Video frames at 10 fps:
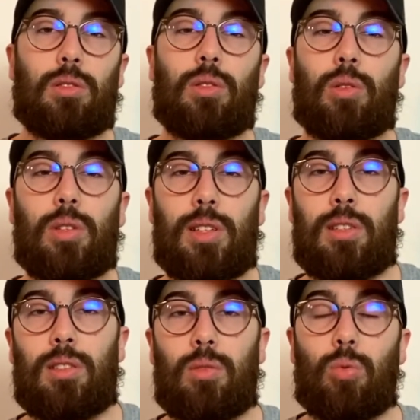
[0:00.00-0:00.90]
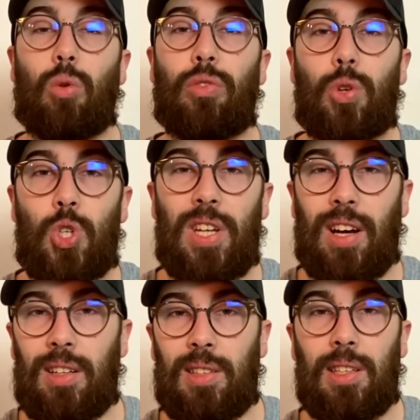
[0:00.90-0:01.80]
Euh, ça, c'est, on en fait une
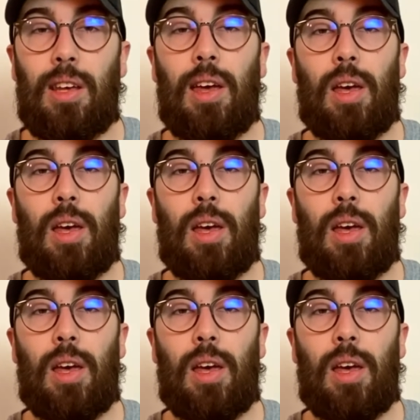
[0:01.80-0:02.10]
généralité.